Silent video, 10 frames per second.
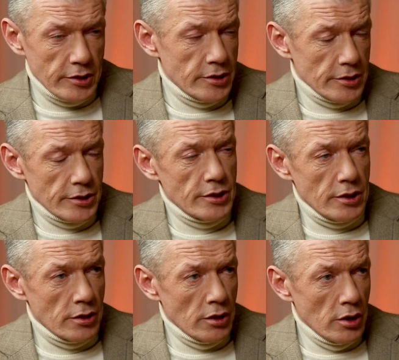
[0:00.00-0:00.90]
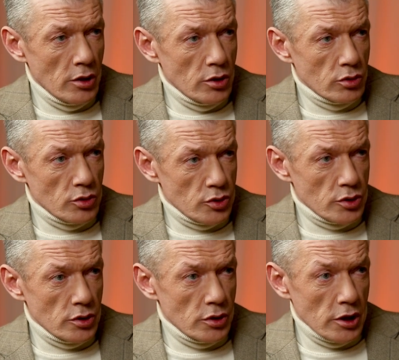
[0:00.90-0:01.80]
«Антироссия». То есть,
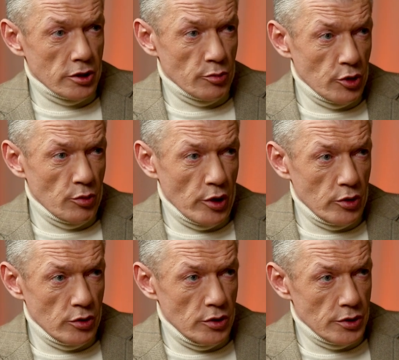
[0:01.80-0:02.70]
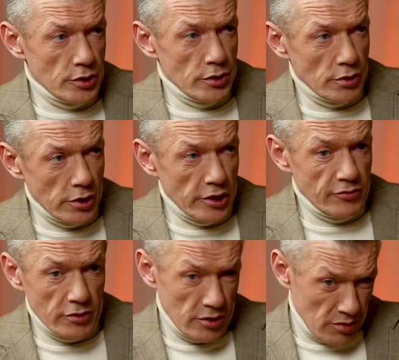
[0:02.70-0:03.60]
я так понимаю, из
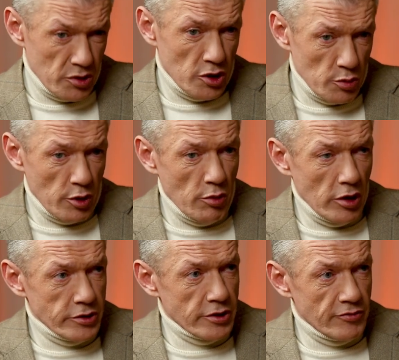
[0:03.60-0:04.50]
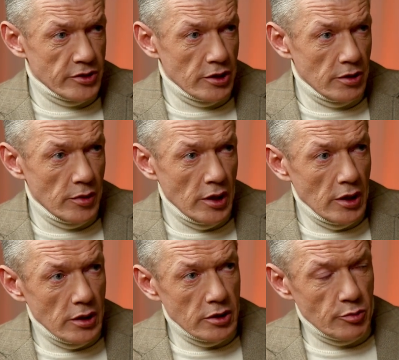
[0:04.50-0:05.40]
Латвии, да и вообще из Прибалтики в целом,
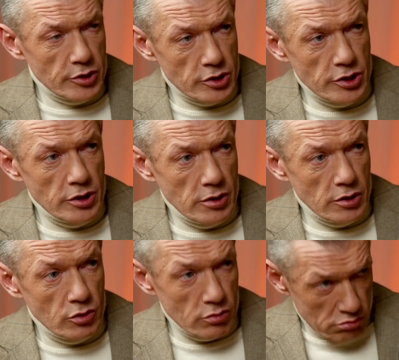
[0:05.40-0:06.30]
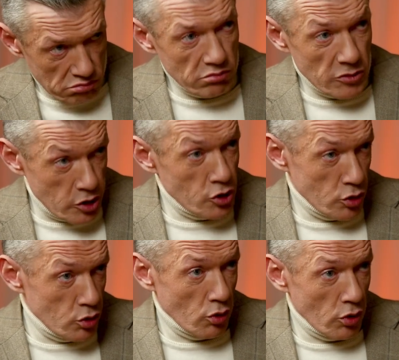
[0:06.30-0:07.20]
на протяжении
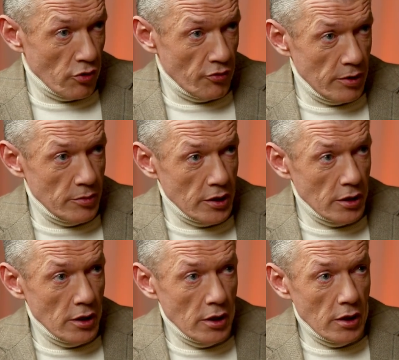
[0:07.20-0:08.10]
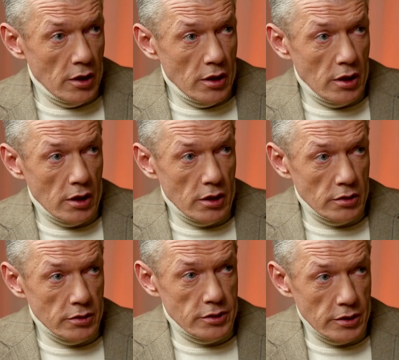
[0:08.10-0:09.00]
достаточно долгого времени
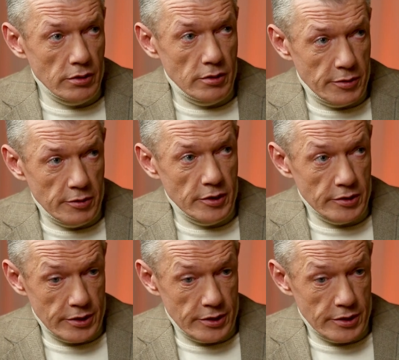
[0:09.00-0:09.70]
э, делали примерно